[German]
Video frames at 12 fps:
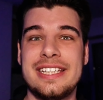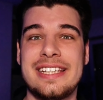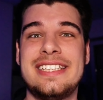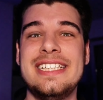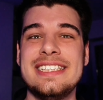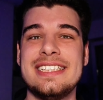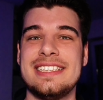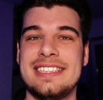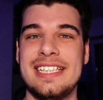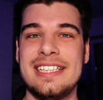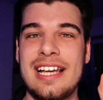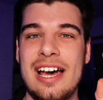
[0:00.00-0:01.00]
dieses
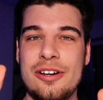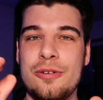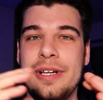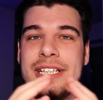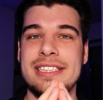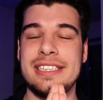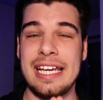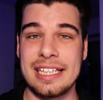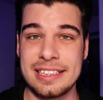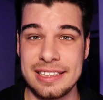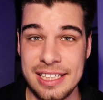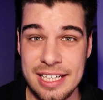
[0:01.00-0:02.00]
Szenario ist
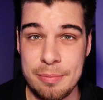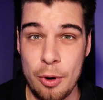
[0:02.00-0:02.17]
extrem